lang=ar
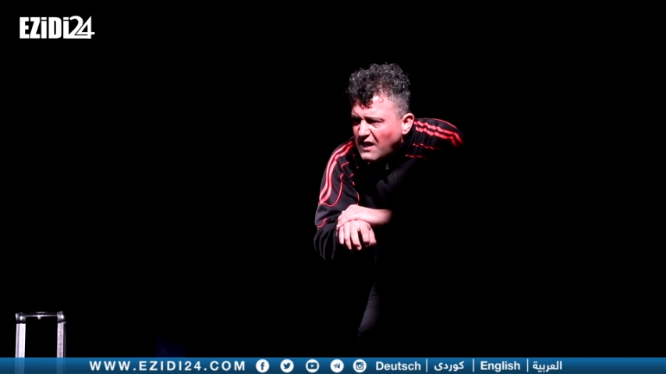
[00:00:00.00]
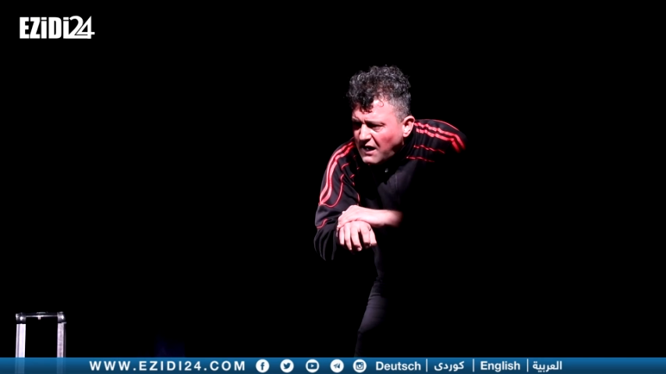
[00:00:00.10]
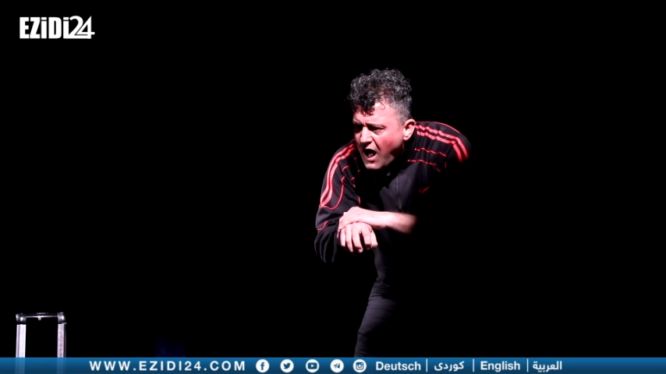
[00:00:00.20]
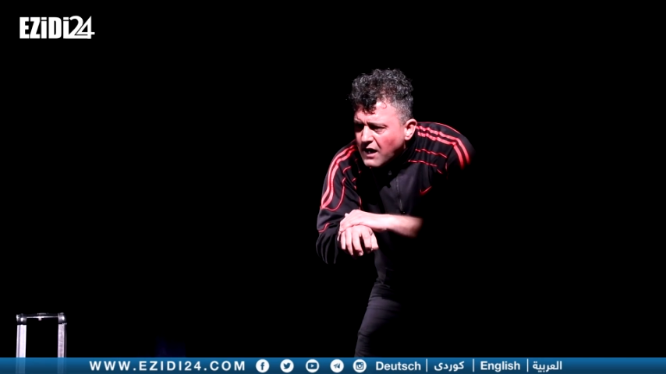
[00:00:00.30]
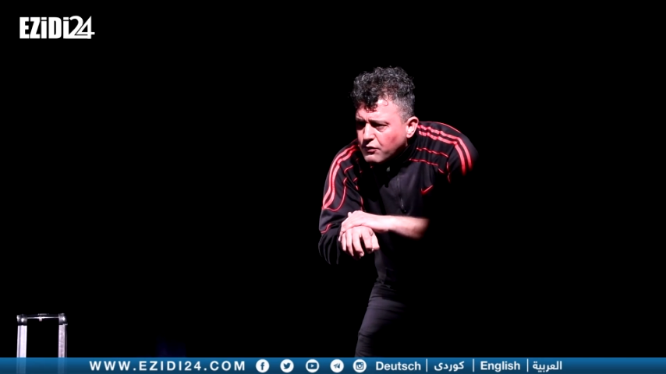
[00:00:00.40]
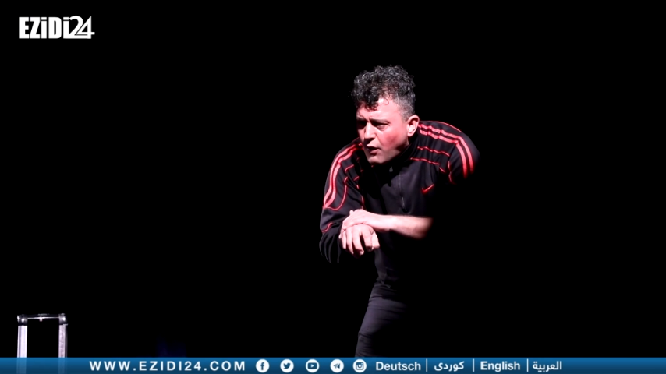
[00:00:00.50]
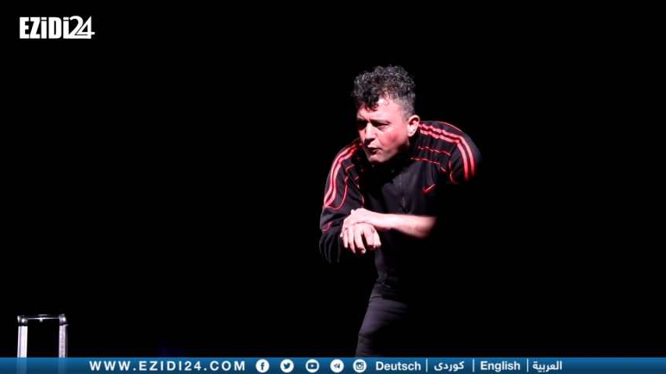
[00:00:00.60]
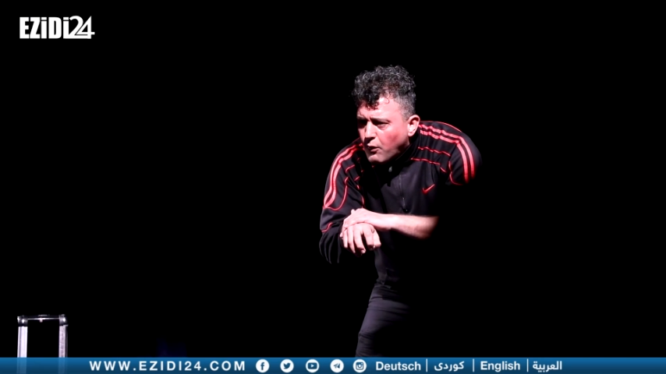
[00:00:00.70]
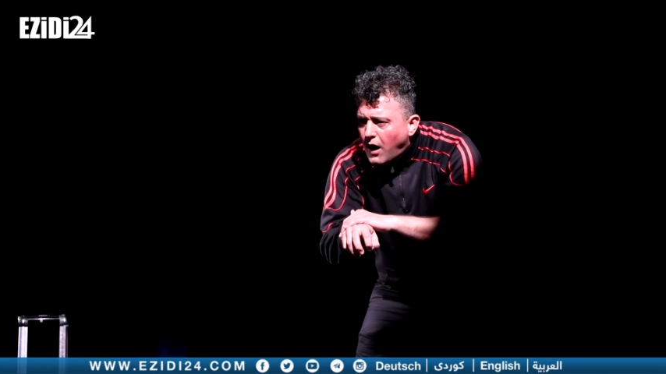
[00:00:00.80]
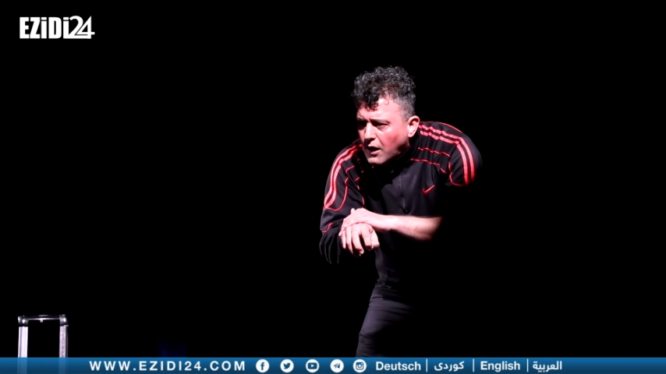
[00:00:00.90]
ثلاث
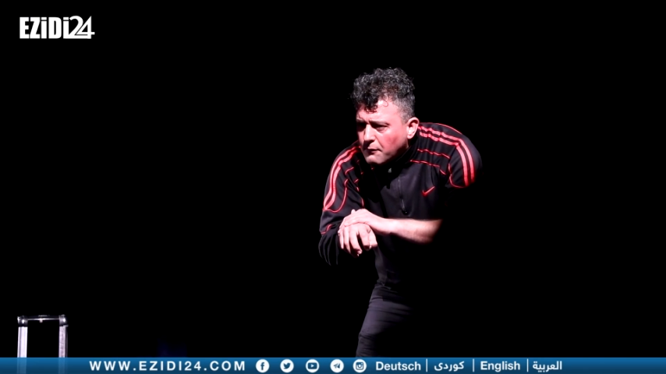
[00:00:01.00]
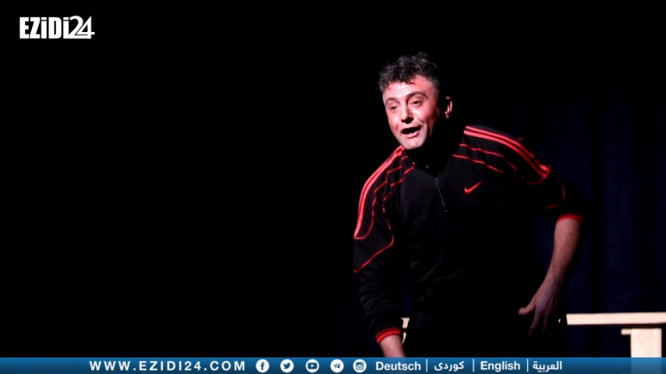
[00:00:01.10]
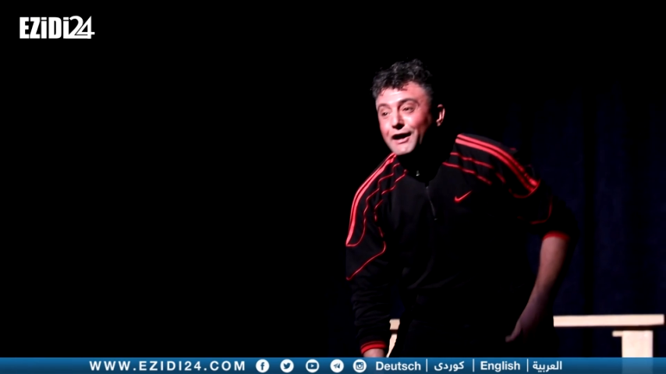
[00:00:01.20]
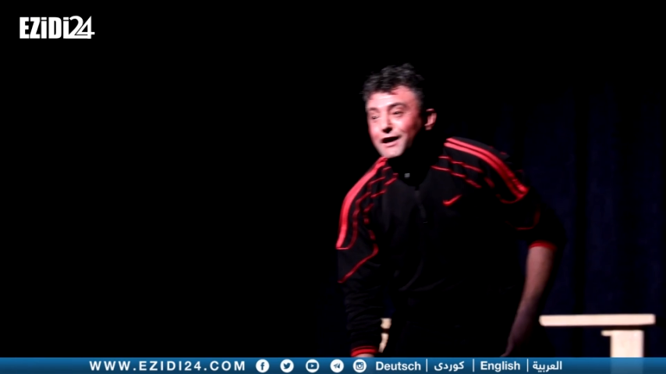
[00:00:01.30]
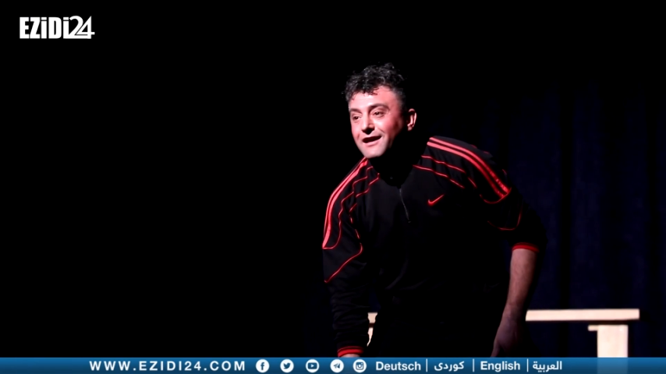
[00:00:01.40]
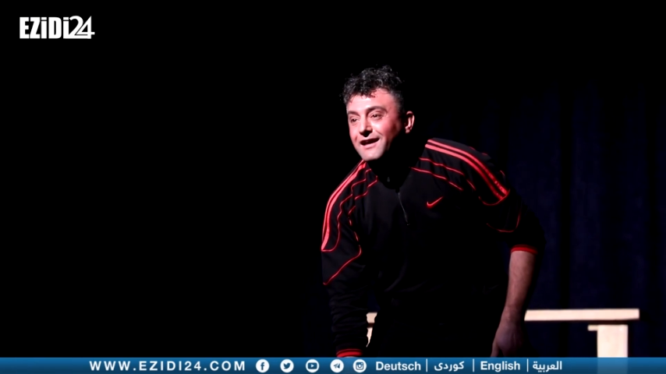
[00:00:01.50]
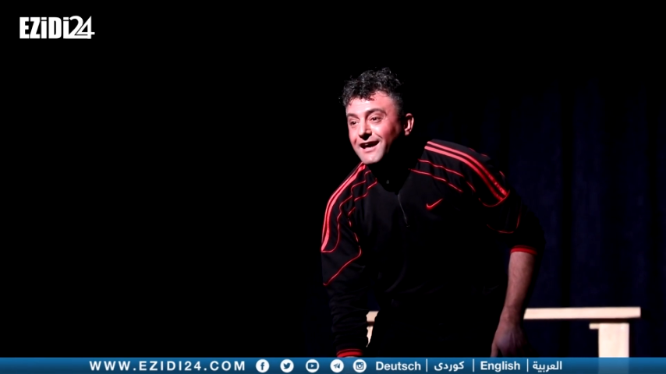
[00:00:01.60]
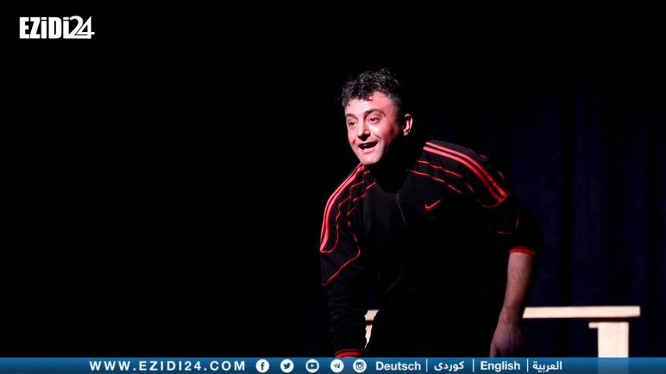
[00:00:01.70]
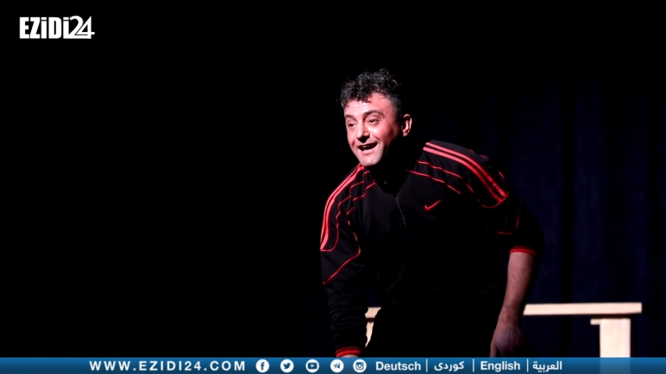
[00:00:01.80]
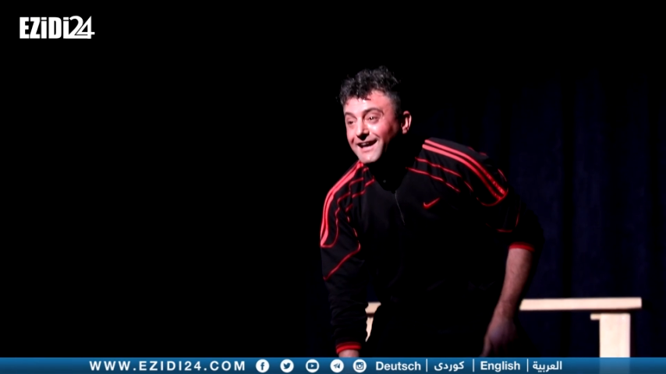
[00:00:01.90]
أو أربع
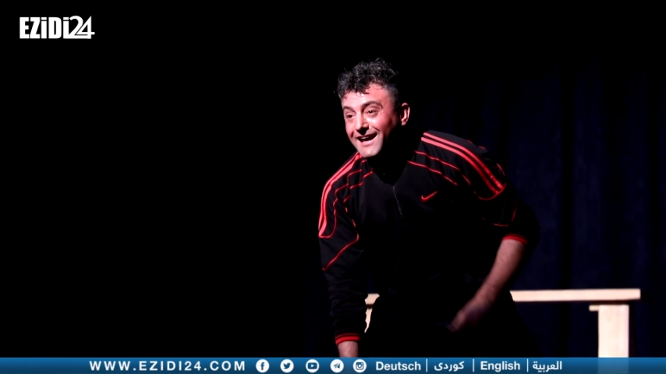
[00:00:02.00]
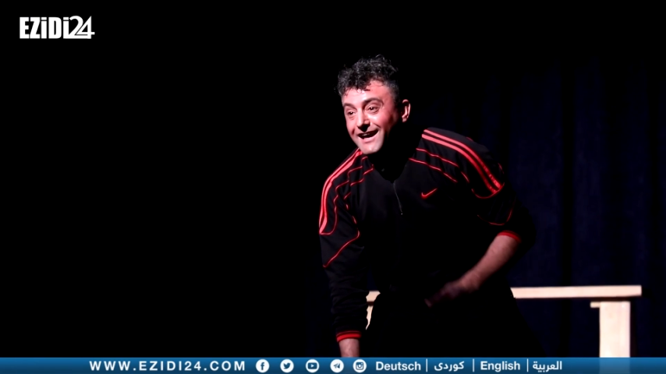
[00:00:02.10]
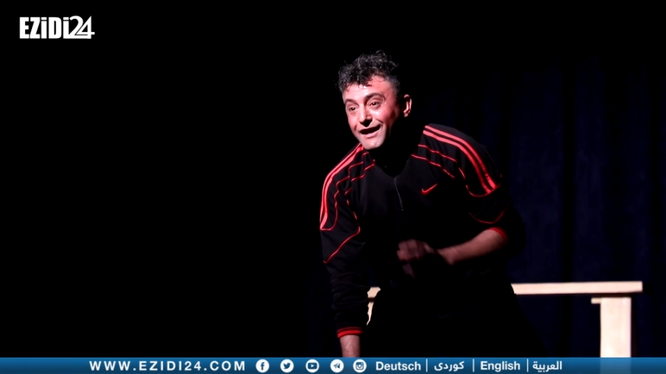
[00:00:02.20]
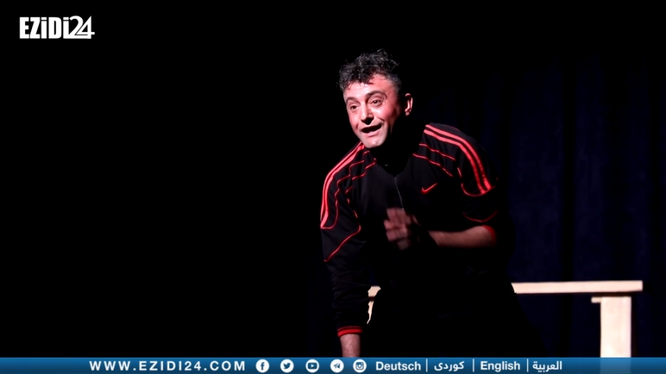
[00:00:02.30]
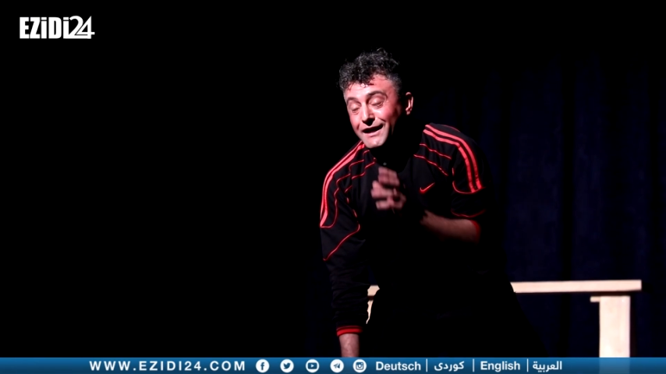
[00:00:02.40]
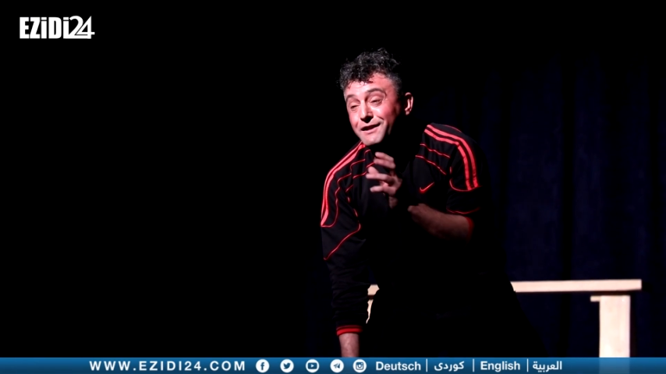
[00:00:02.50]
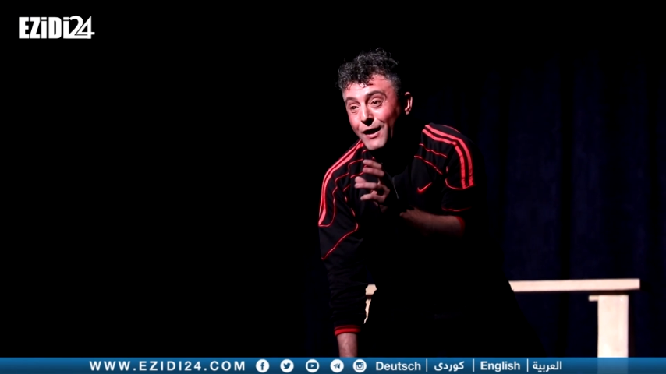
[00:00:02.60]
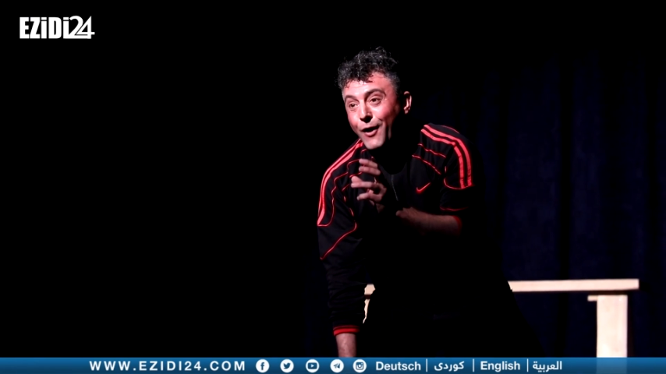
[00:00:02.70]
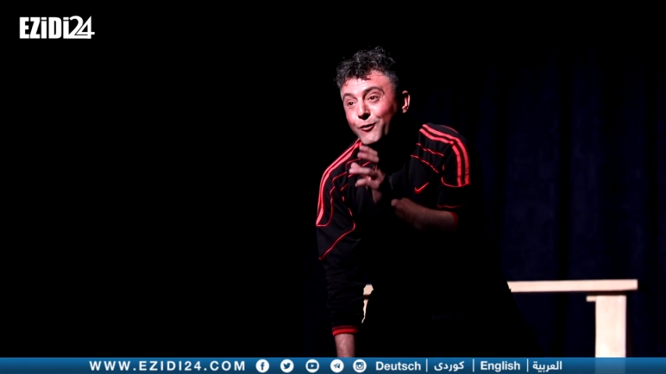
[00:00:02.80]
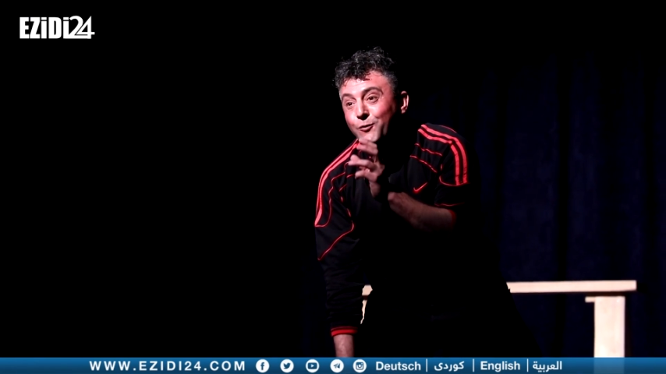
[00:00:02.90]

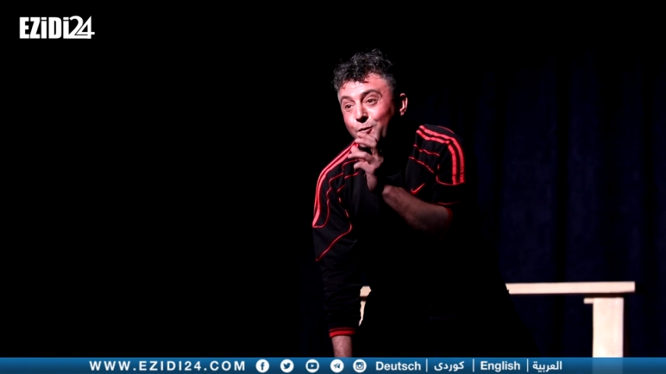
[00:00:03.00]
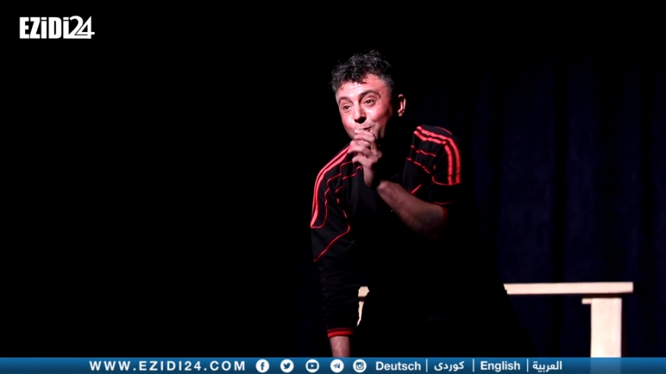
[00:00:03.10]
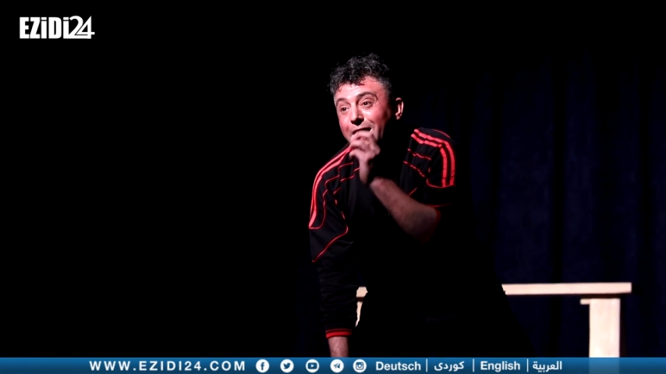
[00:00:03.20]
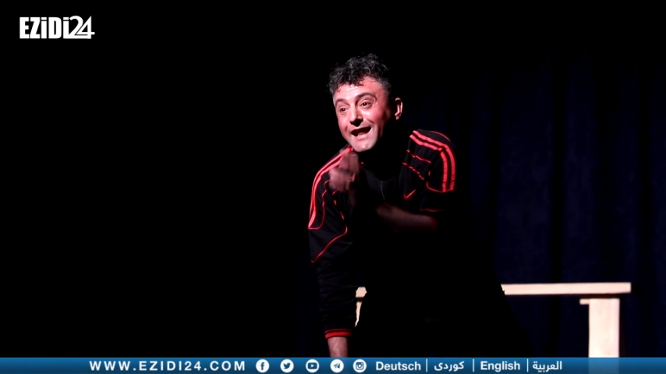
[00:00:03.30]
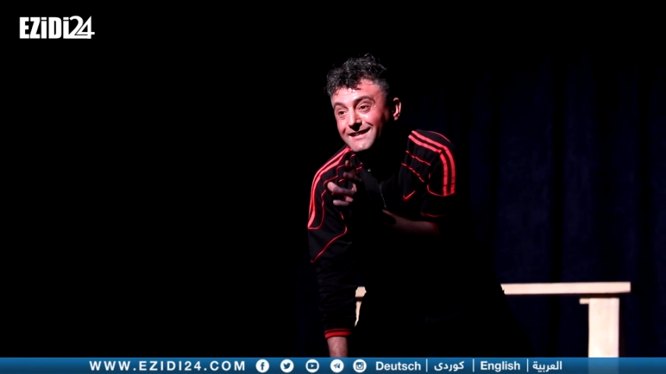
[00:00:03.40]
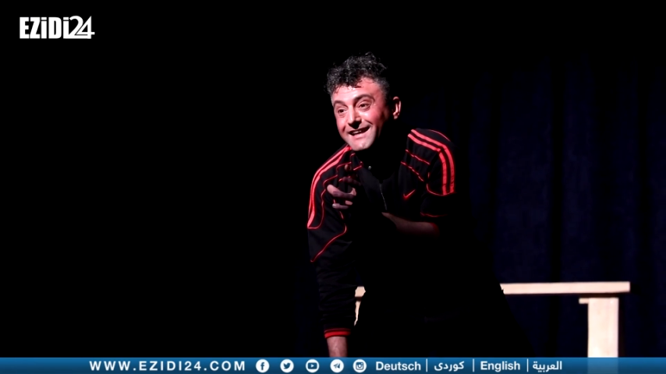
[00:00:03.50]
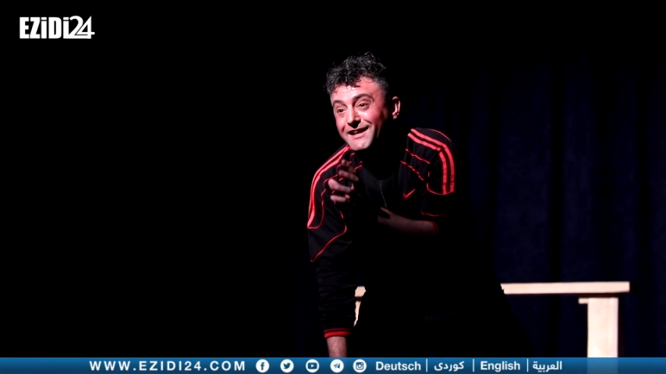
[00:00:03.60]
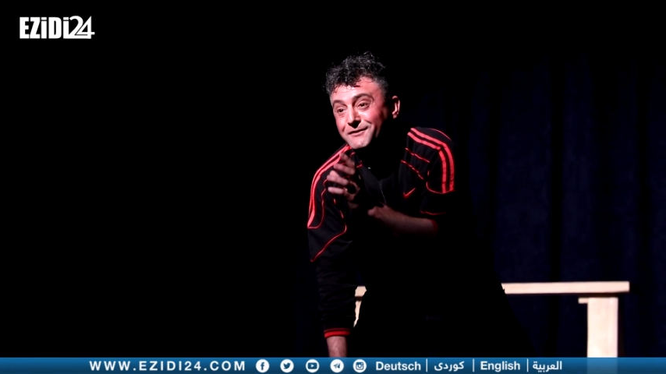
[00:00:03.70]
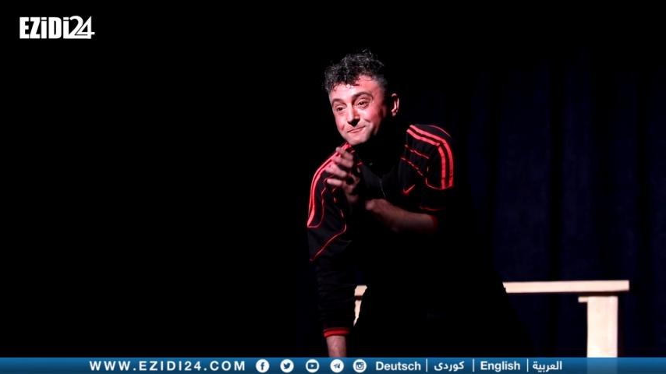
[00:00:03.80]
إنه ولدي